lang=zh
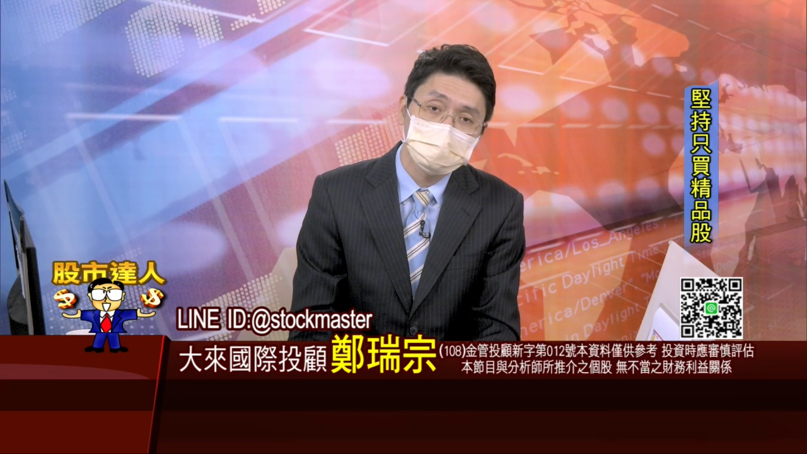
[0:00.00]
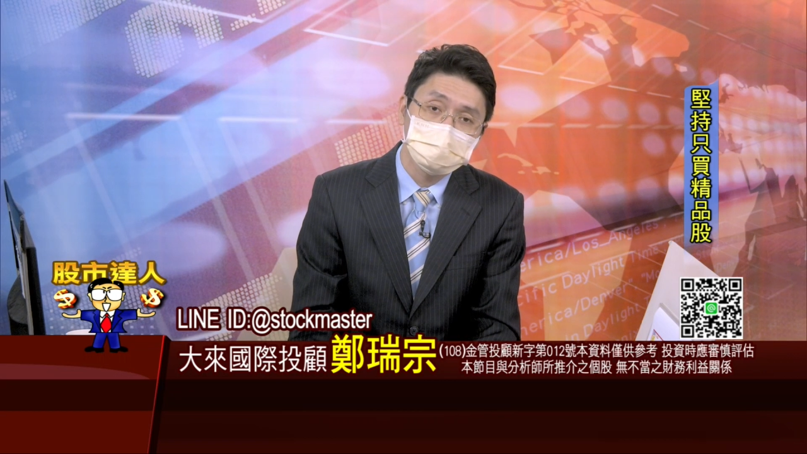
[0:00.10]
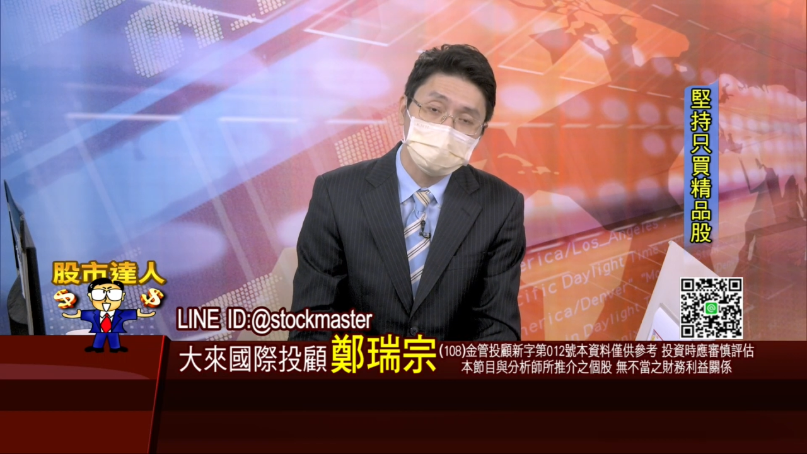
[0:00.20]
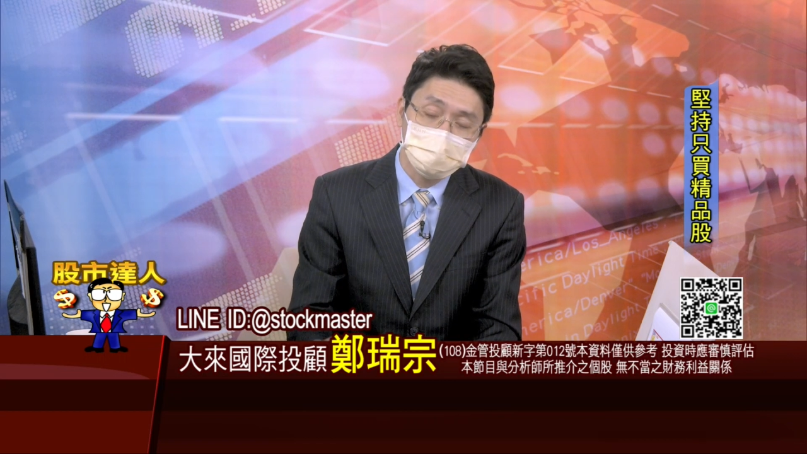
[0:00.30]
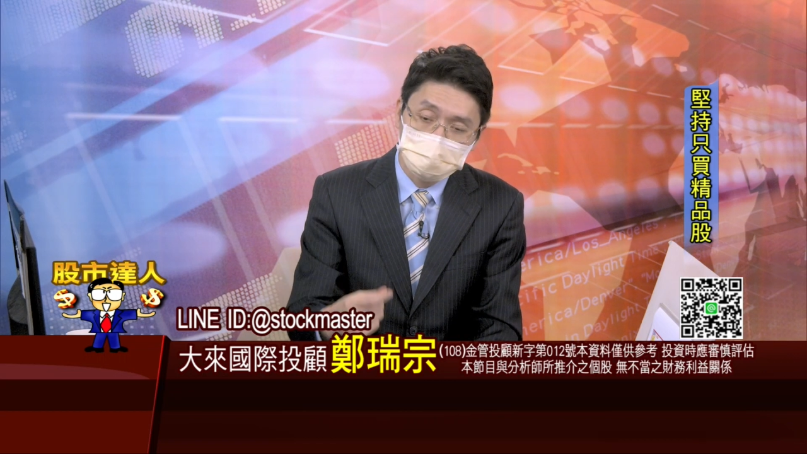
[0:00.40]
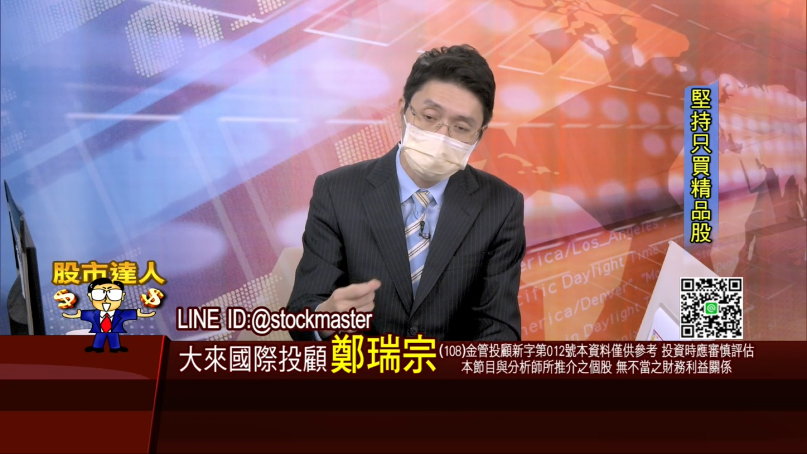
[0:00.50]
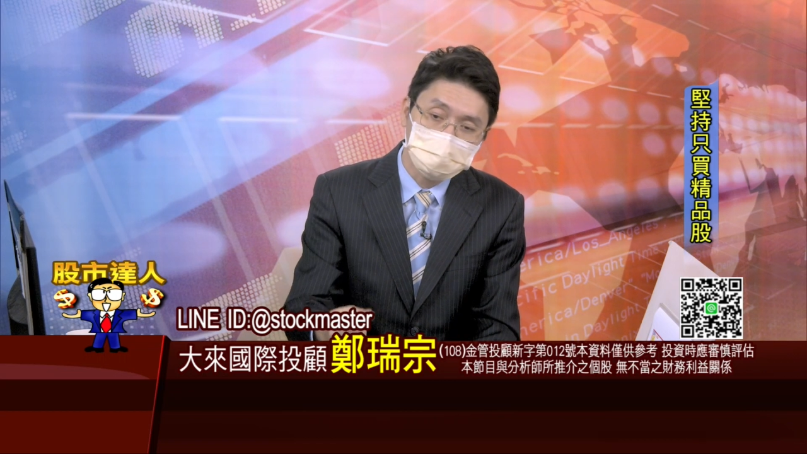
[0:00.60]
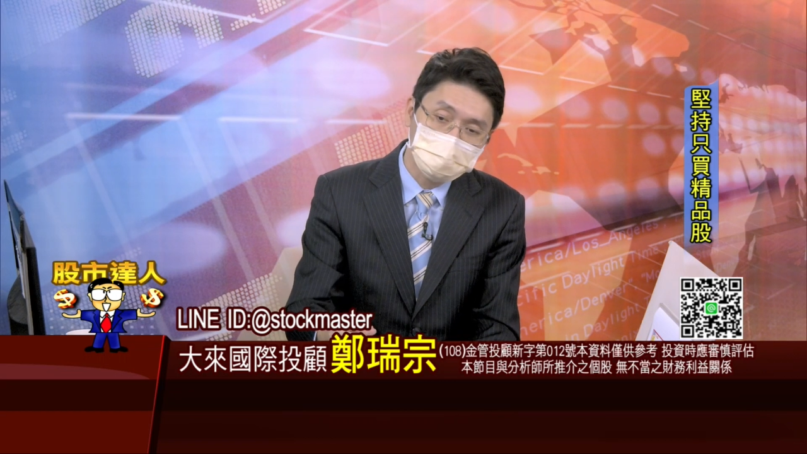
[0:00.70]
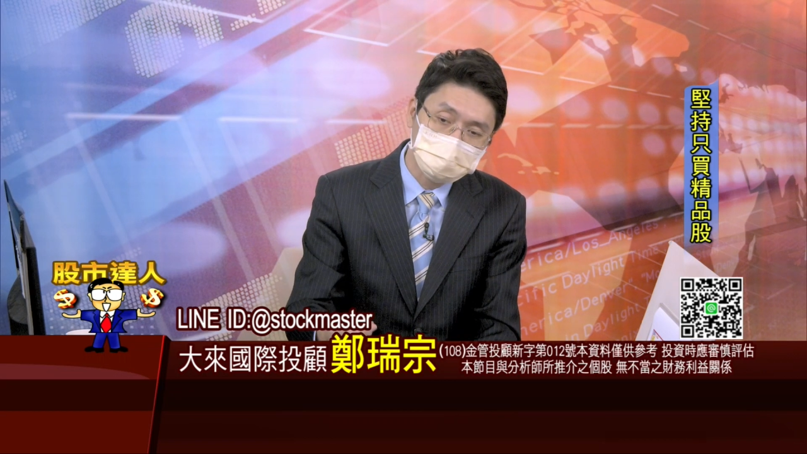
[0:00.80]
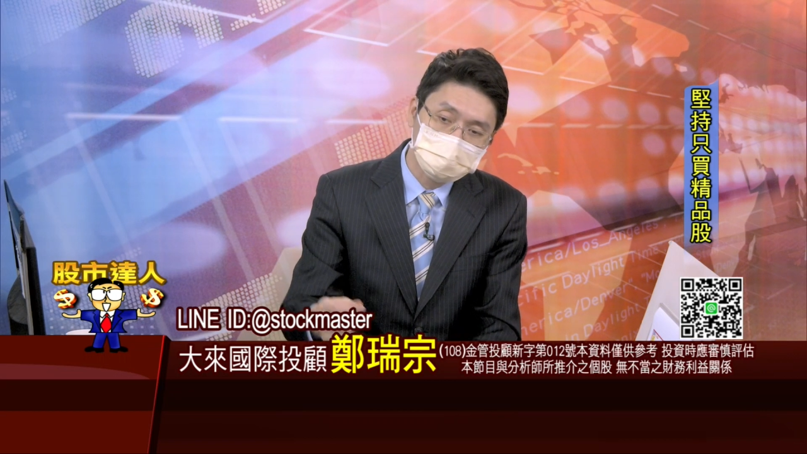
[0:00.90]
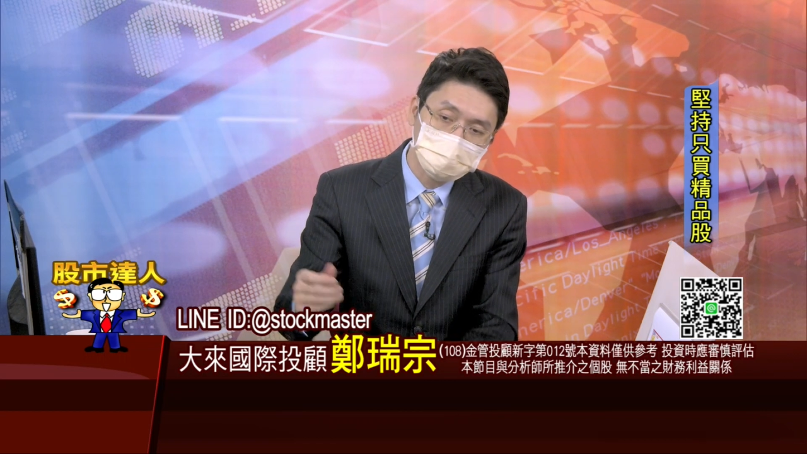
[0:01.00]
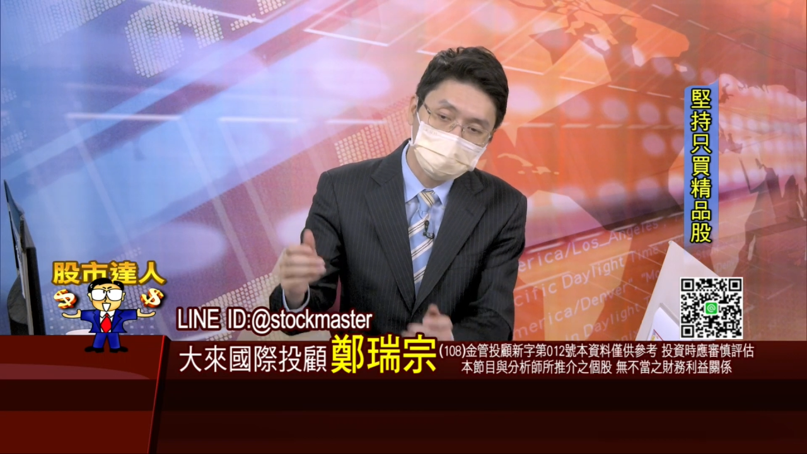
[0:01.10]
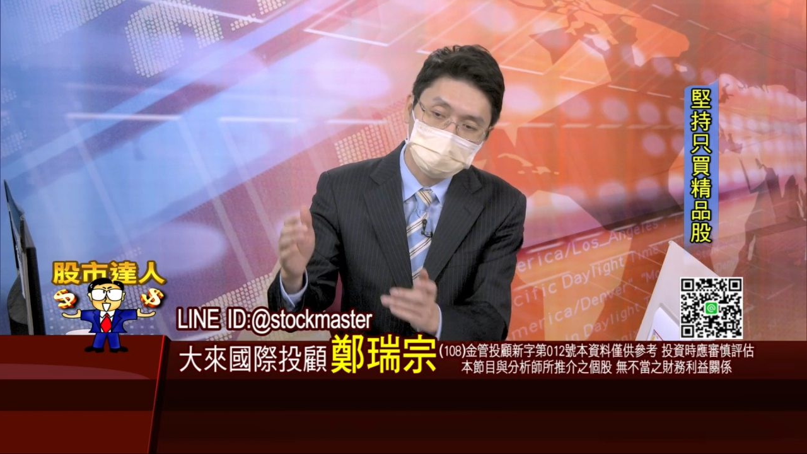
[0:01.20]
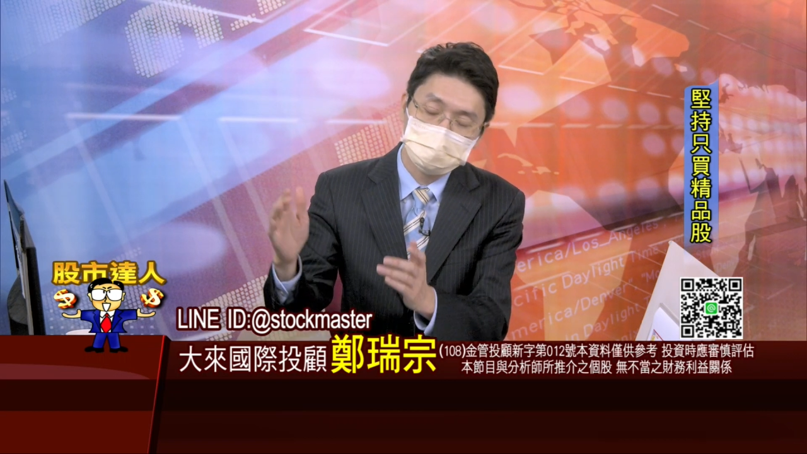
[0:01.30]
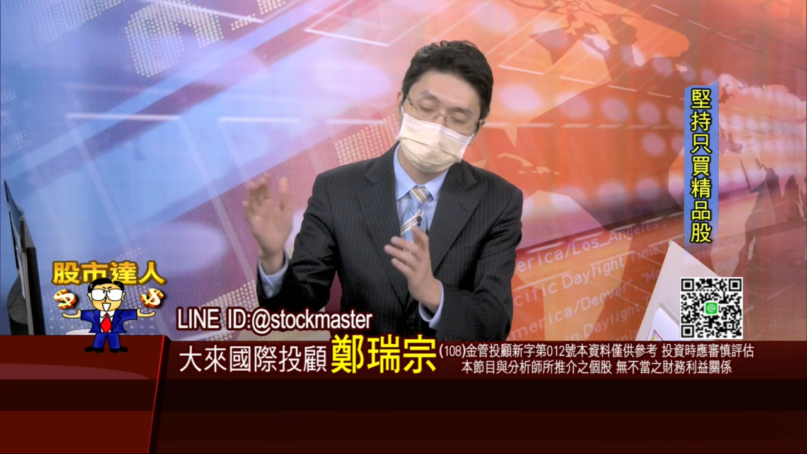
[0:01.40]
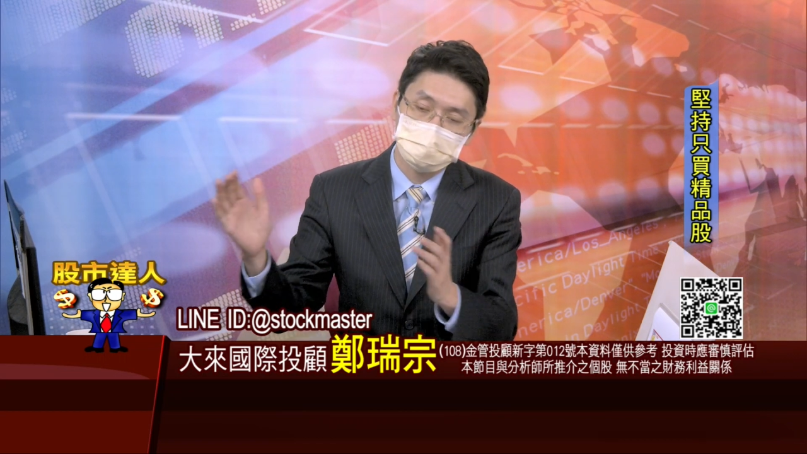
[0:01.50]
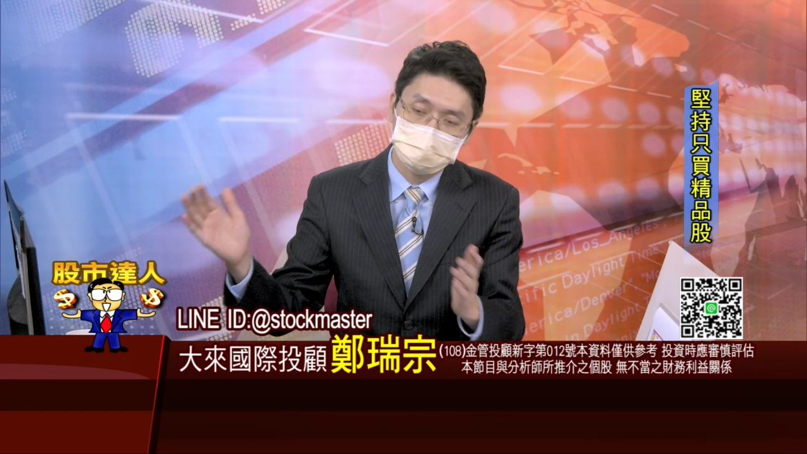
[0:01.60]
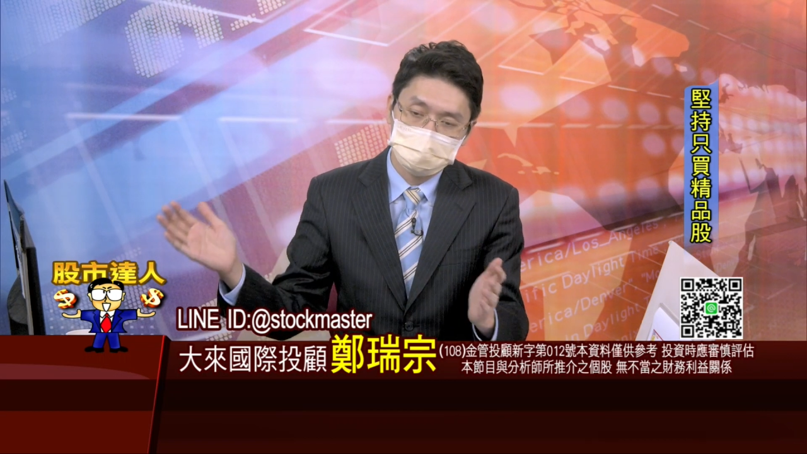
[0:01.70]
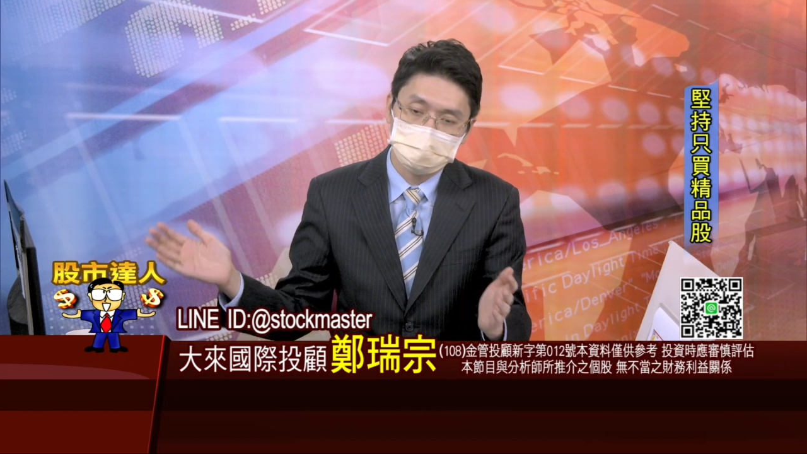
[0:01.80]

开完光照就是要开始。